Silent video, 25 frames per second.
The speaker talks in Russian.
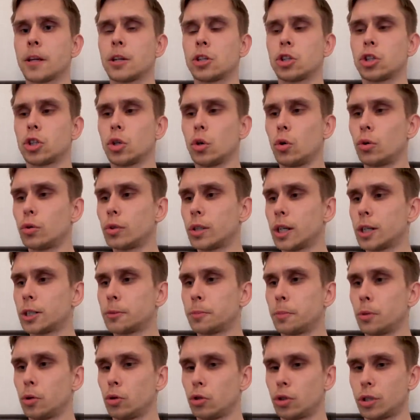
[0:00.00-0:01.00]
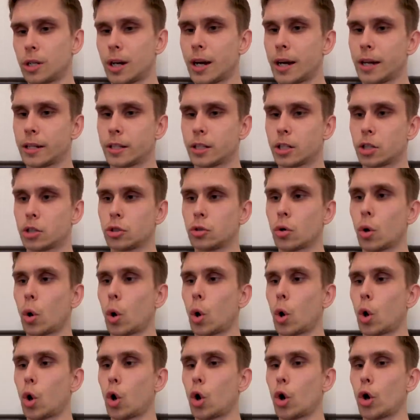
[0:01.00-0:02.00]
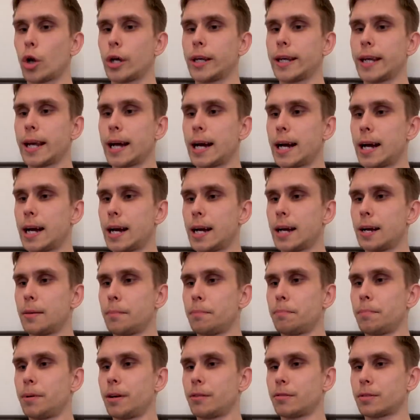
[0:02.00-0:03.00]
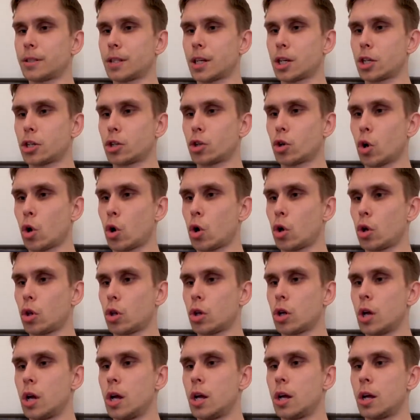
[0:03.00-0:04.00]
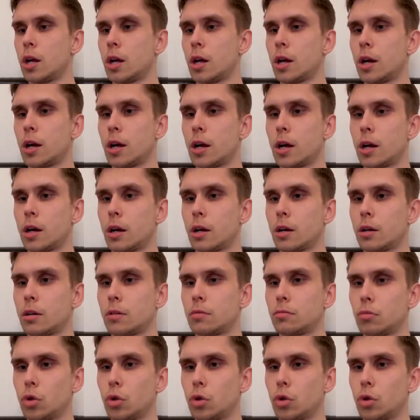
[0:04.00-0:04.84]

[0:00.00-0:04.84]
Что у нас получается? Что я превзошел э,